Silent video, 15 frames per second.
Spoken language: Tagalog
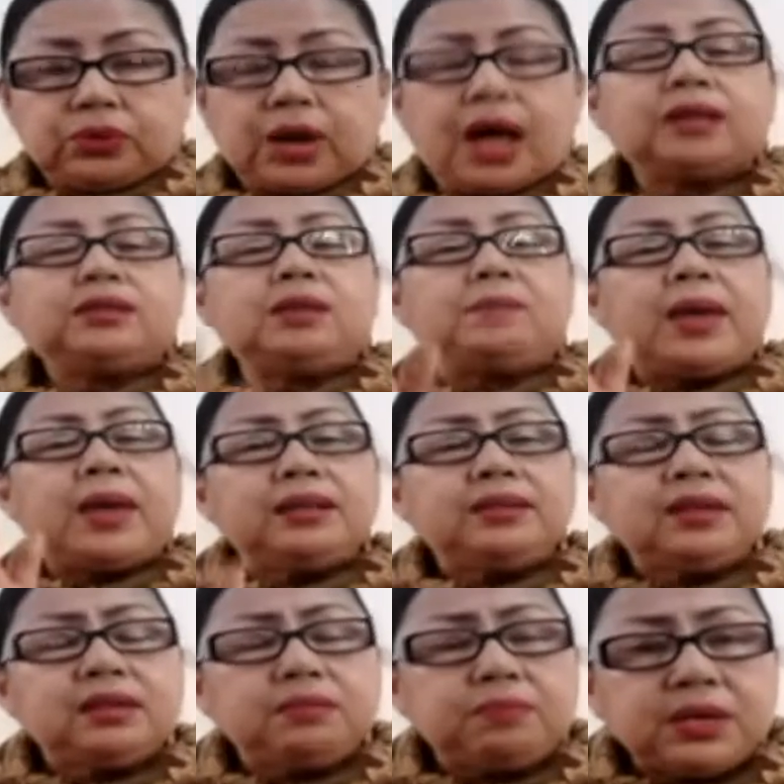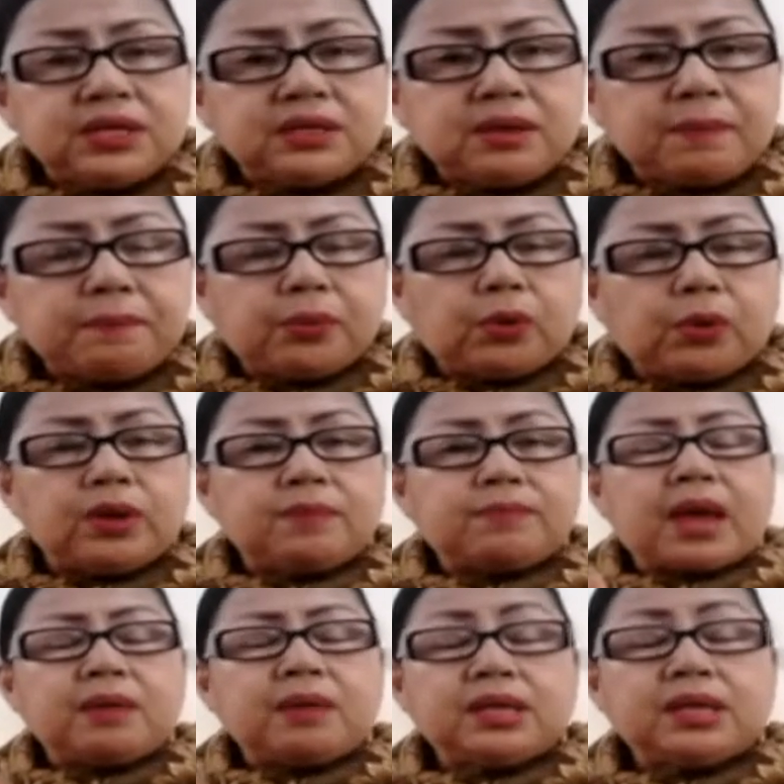Ang dependent visa po, if
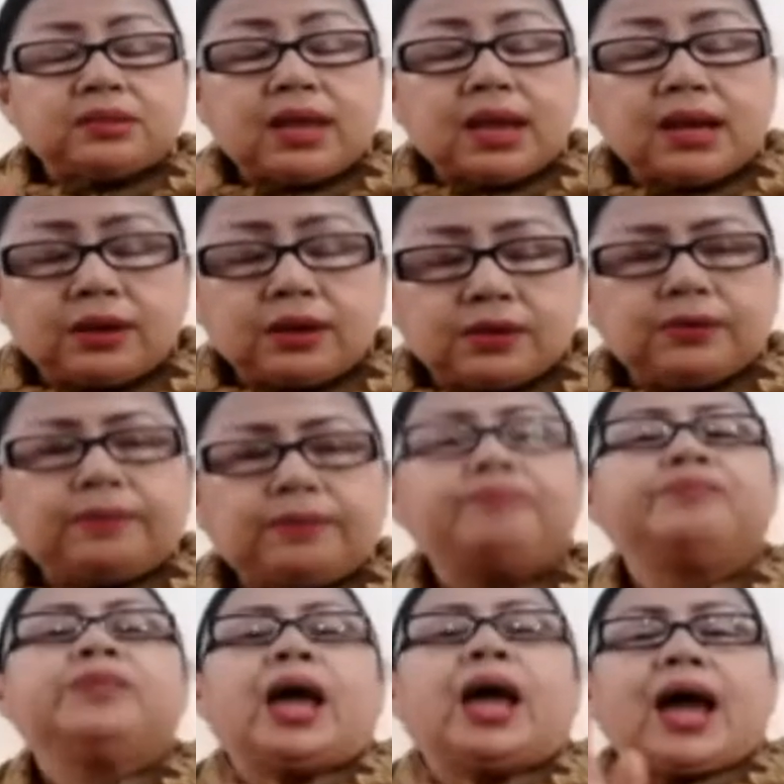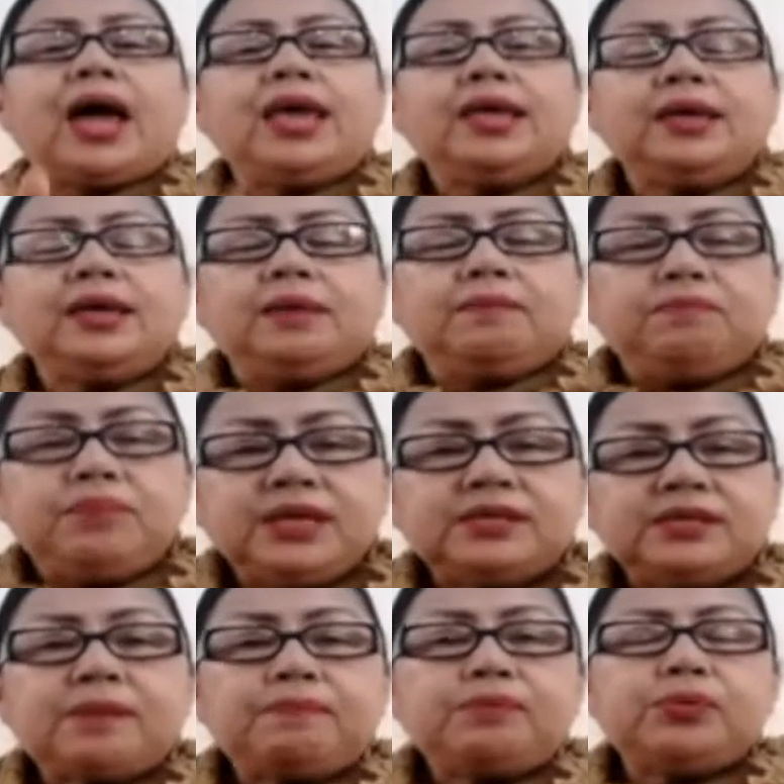I may tell you, ay
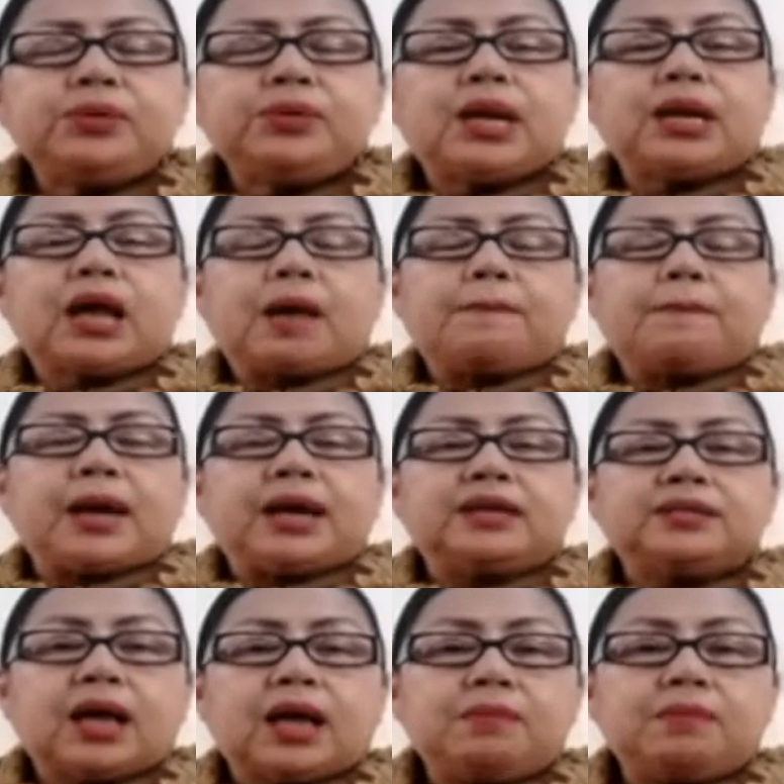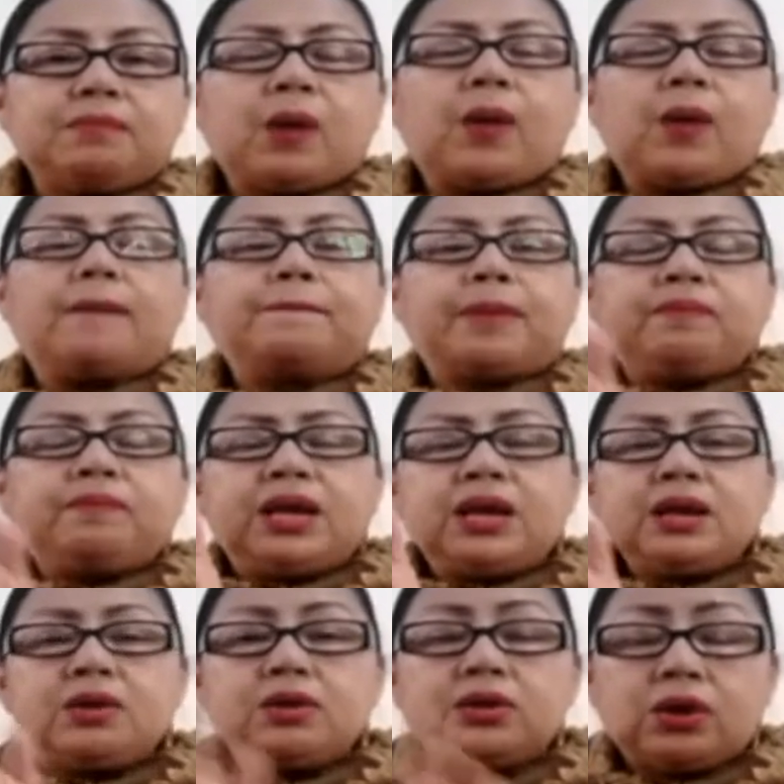visa po yan ng kapares ng halimbawa ang
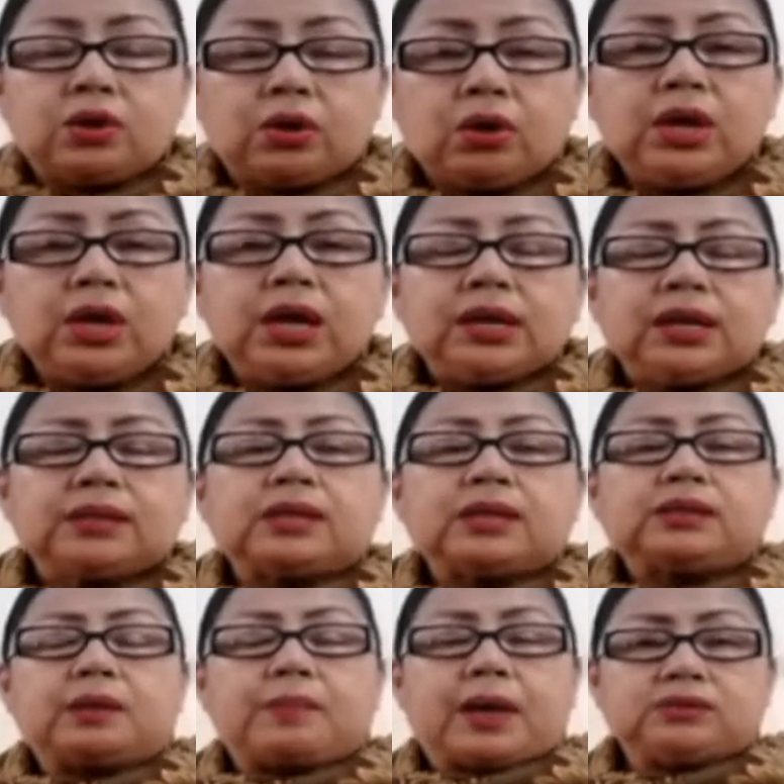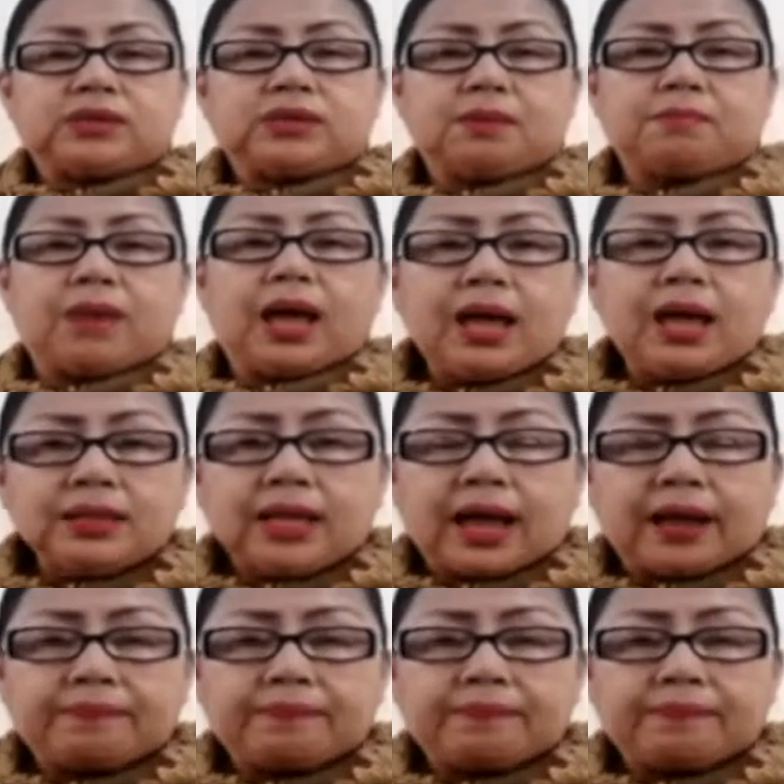pamilya ninyo nagtatrabaho sa embahada